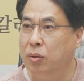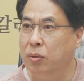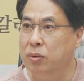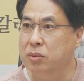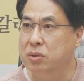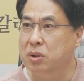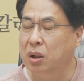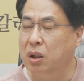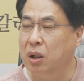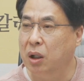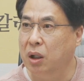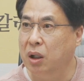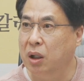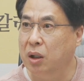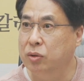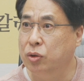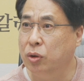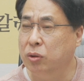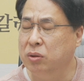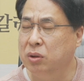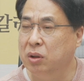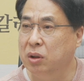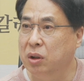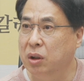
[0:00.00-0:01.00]
공사 계약
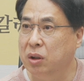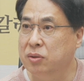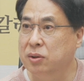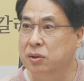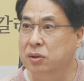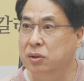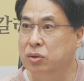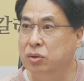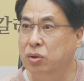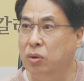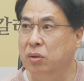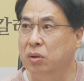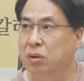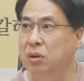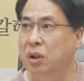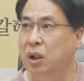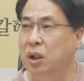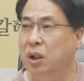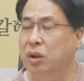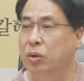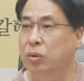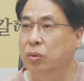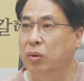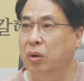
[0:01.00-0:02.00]
조건에 슬 손을
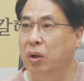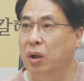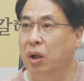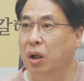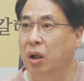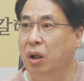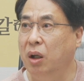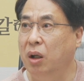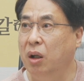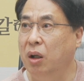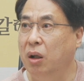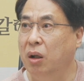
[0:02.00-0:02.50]
대려고 해.